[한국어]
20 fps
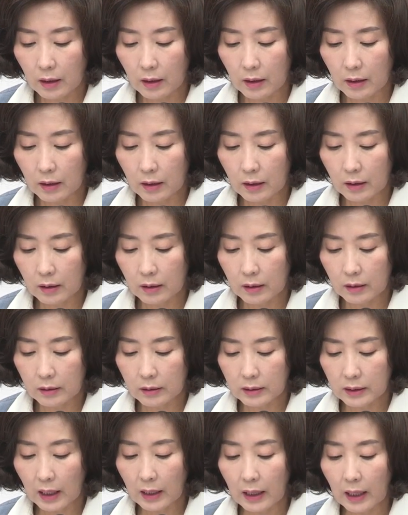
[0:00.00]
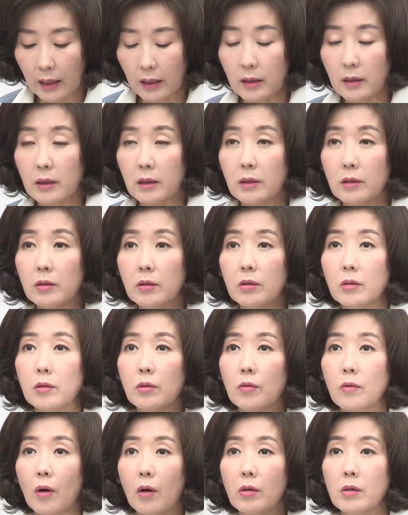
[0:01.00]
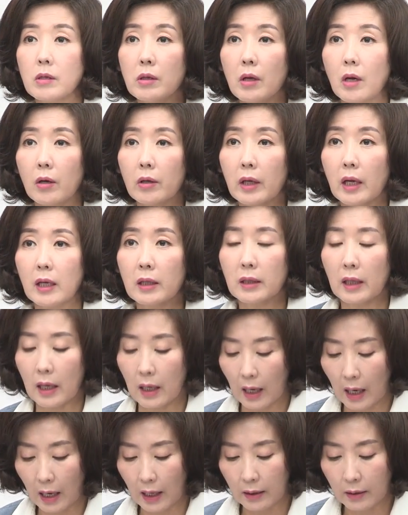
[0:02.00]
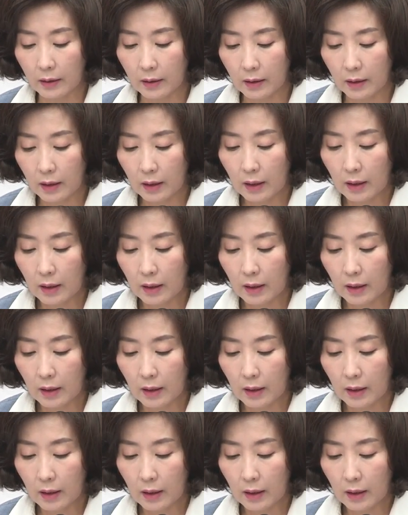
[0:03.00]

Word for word: 어, 살아있는 권력에 대한